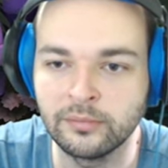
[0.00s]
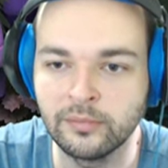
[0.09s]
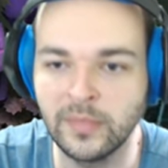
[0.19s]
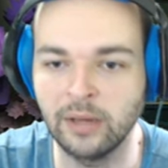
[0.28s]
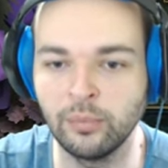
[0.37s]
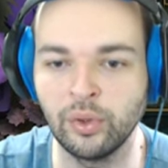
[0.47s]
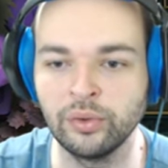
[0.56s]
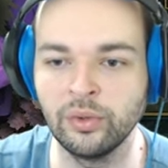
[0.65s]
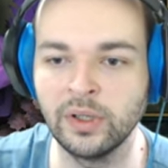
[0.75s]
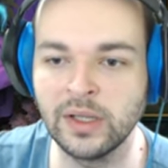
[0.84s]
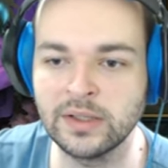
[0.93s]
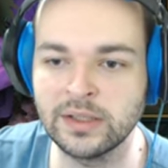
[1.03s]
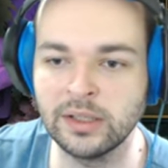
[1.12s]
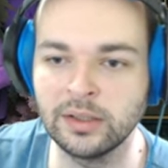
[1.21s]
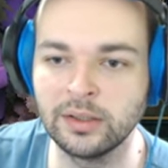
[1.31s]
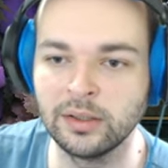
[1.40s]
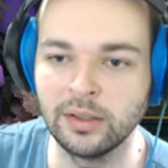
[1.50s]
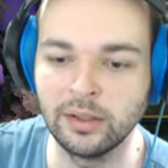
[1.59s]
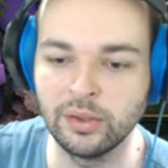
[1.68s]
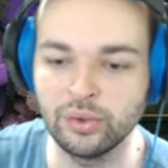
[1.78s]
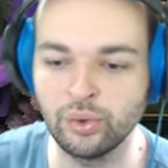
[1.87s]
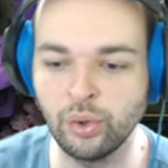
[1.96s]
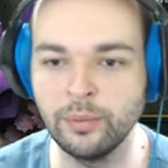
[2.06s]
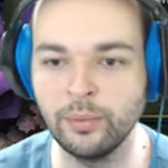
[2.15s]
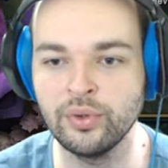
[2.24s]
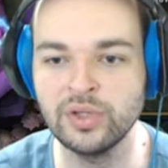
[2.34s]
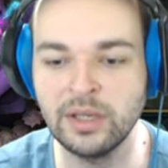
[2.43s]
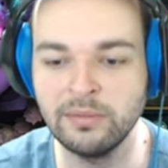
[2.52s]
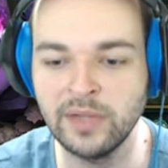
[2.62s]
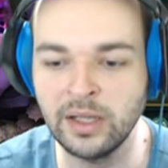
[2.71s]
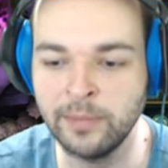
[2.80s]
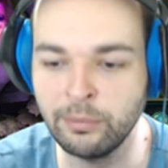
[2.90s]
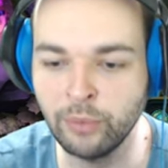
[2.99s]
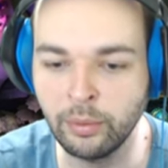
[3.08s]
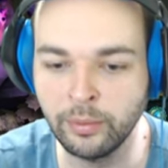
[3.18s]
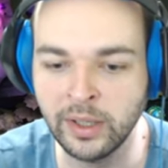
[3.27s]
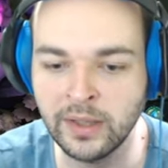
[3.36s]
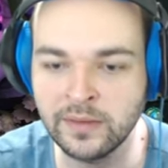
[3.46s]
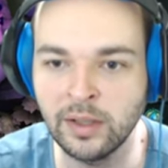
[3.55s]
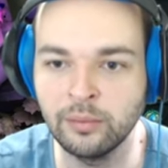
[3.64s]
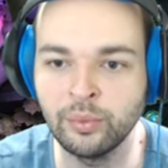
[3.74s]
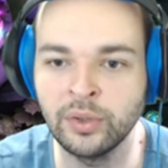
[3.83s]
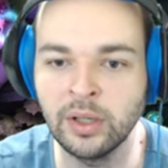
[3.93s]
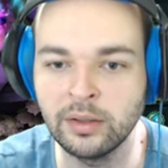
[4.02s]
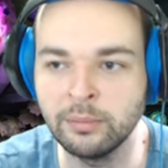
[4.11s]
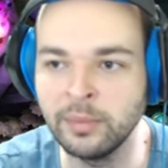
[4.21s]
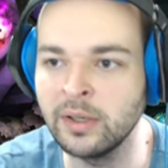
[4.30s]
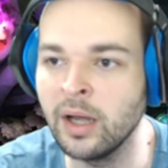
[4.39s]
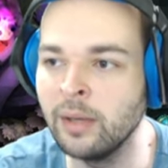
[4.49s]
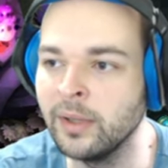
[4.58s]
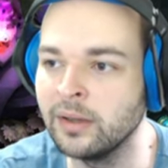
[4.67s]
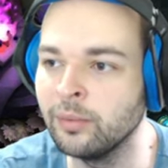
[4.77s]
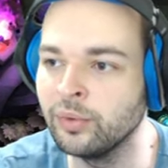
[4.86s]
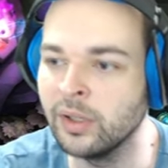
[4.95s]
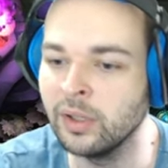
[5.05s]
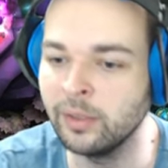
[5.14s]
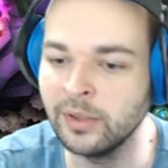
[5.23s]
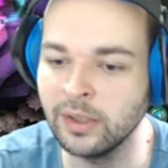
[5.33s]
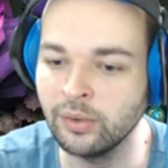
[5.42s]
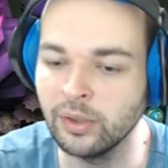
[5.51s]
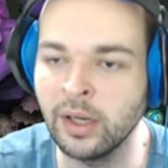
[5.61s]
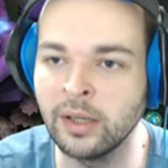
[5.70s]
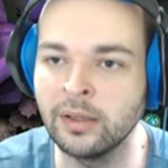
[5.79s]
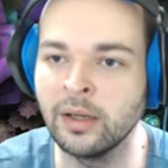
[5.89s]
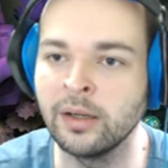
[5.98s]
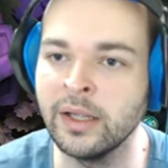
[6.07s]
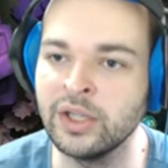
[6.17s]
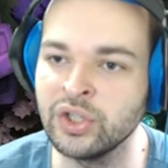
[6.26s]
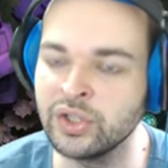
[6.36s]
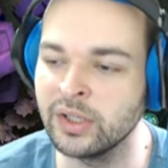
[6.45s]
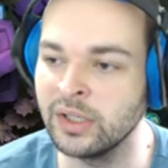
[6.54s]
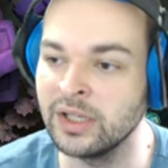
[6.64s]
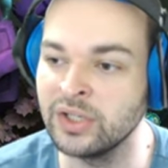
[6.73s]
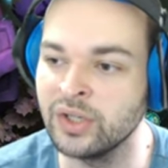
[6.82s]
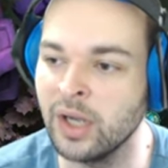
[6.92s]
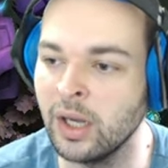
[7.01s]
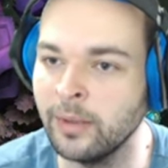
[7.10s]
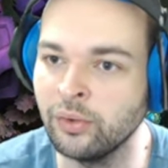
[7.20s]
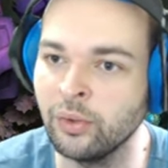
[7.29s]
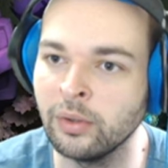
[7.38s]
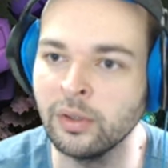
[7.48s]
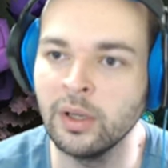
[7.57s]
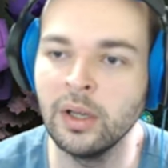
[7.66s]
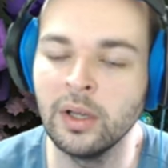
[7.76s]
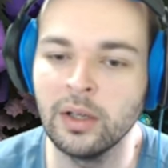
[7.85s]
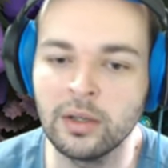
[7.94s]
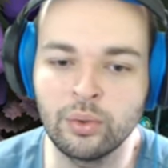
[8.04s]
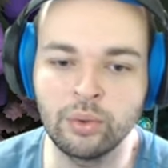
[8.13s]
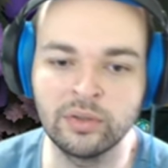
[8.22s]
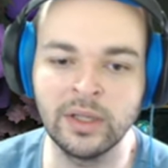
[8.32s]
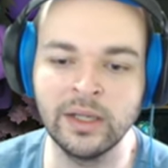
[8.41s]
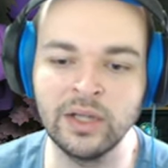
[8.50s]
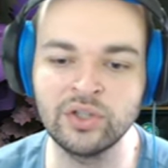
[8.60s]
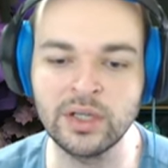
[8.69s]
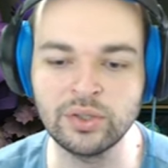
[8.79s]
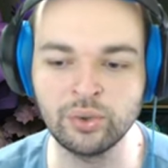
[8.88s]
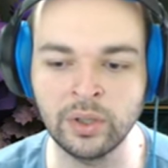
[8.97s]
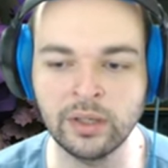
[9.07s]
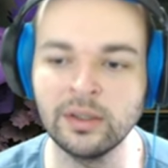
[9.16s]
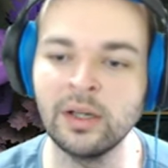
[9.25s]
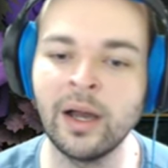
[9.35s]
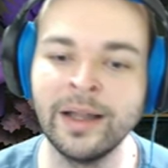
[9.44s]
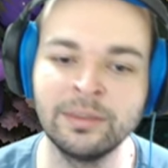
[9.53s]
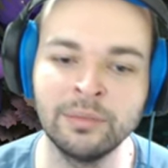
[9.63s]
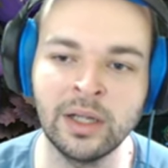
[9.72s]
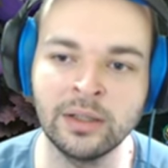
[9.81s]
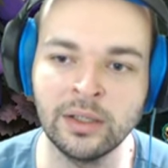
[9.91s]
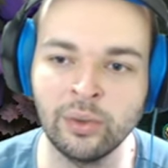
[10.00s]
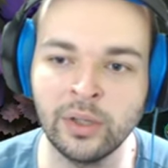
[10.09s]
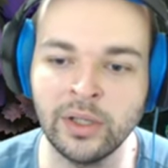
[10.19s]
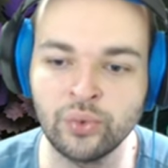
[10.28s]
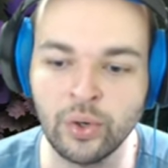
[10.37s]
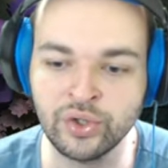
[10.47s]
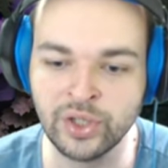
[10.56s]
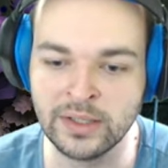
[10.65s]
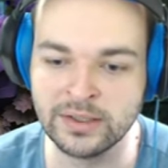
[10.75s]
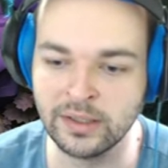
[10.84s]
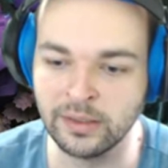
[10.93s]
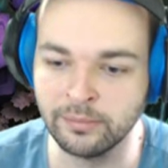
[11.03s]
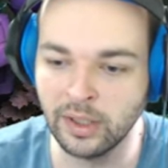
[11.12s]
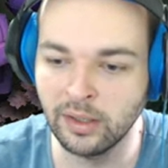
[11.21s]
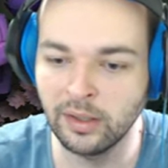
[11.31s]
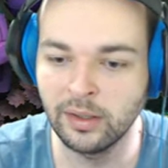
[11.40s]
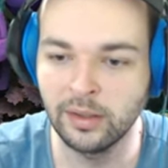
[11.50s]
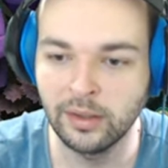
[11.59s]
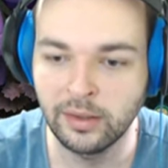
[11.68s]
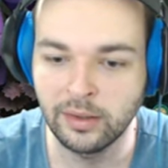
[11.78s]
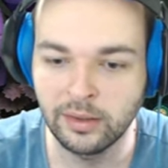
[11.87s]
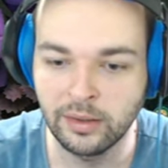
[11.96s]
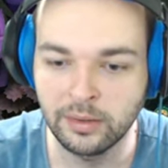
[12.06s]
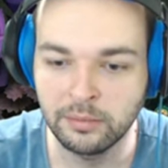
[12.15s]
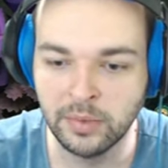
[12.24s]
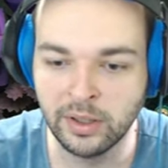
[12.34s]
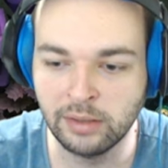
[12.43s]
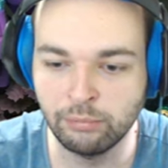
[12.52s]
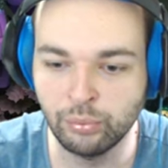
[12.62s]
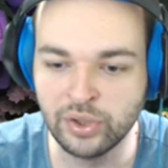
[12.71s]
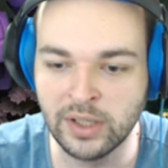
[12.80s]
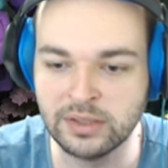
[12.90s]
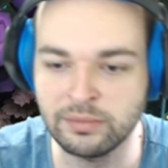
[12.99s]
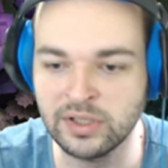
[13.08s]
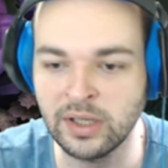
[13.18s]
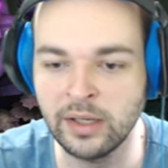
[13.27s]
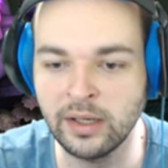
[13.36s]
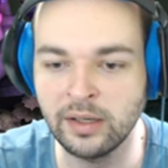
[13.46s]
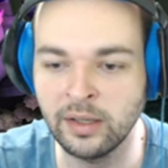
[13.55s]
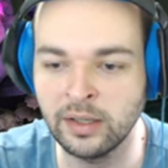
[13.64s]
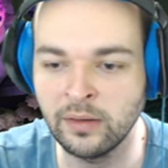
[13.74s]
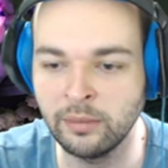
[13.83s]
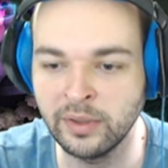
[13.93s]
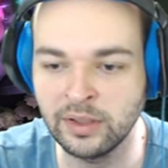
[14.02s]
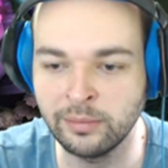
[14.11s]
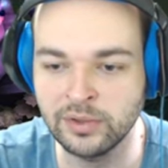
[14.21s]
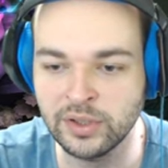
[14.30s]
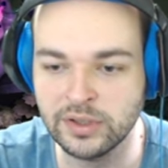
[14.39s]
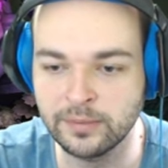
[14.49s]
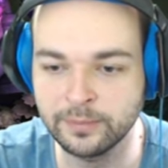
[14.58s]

Tamam orada onu da keser. Soylu bonusu kimdeydi bilmiyorum ama en azından buradan bir galibiyet de buradan alabildik. Arka arka ikinci, ikinci galibiyet oldu. Kurtlara gideceğiz. Şu ana kadar itemlardan dolayı çok şanslıydım. Bakalım bu şansımızı daha ne kadar devam ettirebileceğiz.